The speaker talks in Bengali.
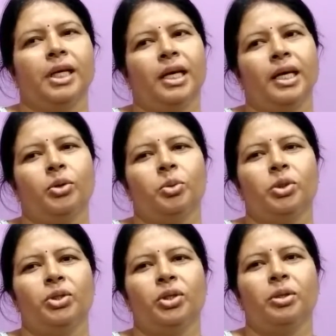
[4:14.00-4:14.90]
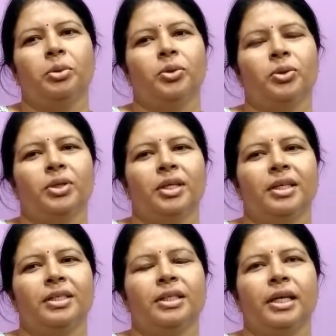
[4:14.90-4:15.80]
হ্যাঁ অবশ্যই দেব
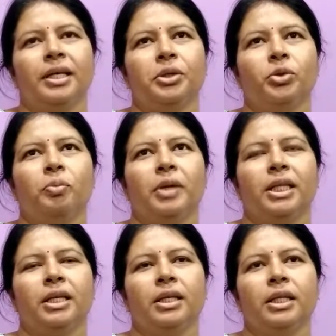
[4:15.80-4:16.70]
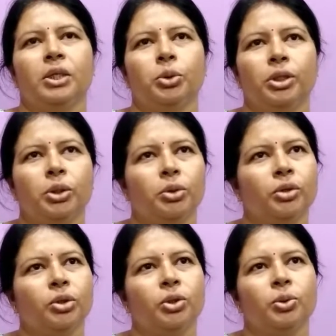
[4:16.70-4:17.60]
যারা এরকম ব্যথা নিয়ে দীর্ঘদিন ধরে
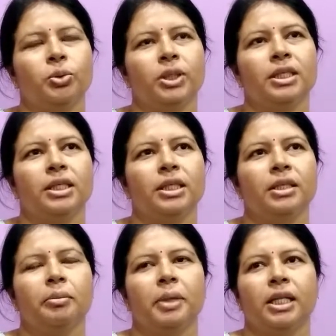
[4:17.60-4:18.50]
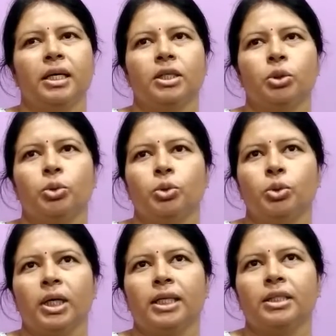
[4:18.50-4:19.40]
কষ্ট করতেছেন ব্যথানাশক ওষুধ
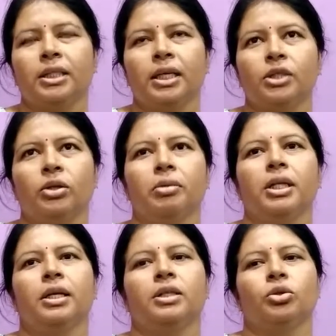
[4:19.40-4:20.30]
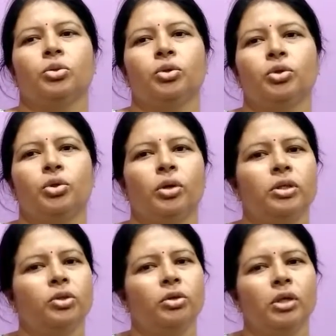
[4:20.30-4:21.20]
খাচ্ছেন আসলে ব্যথানাশক ওষুধ শরীরের
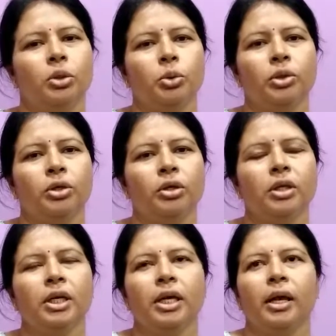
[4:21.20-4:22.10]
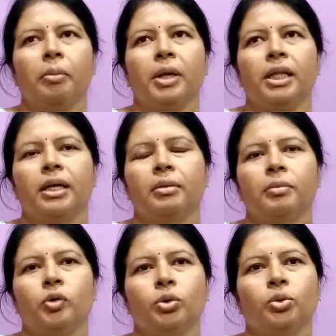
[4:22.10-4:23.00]
জন্য অনেক ক্ষতিকর ব্যথা
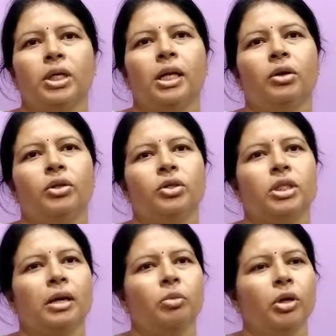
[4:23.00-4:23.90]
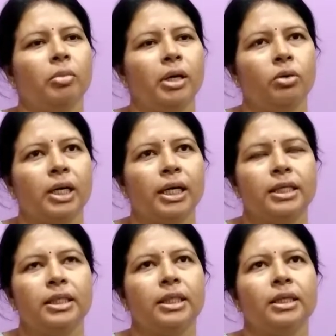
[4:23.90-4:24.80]
ওষুধ খেলে হয়তো সাময়িক ভালো থাকা
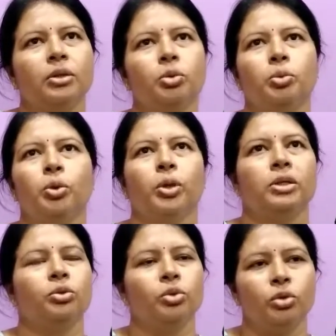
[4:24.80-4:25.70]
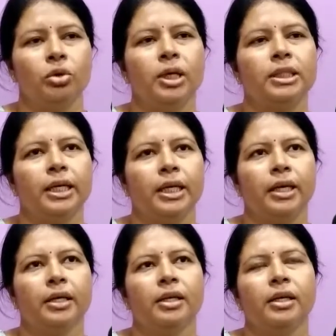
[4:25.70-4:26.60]
যায় কিন্তু পুরোটা সুস্থ হওয়া যায় না
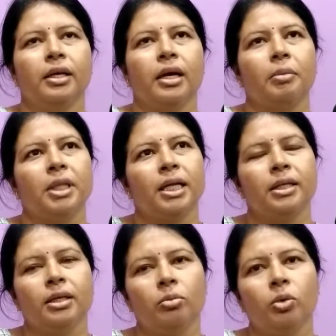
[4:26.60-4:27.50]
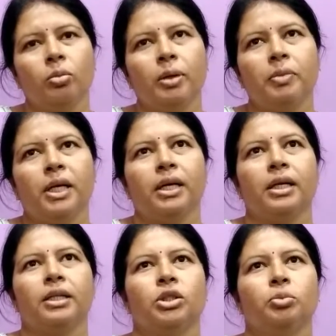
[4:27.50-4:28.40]
আমি তাদেরকে বলবো আপনারা ডাক্তার